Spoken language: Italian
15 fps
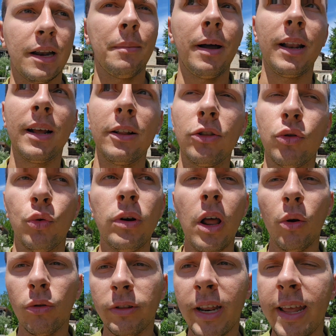tra Malcantone e
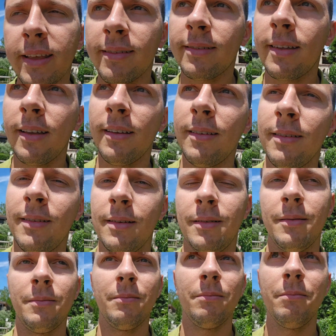Rotrist,
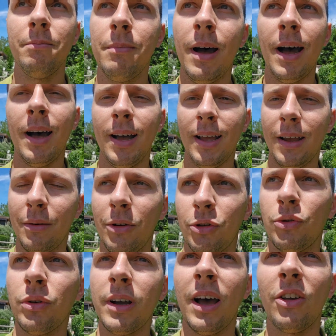ma in
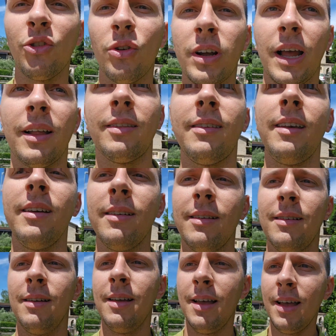questo caso ragazzi
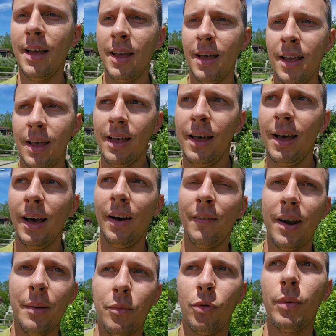
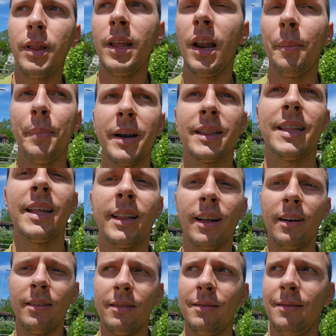avremo quindi la
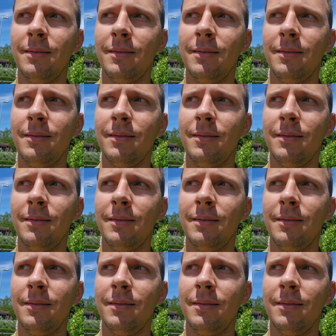partita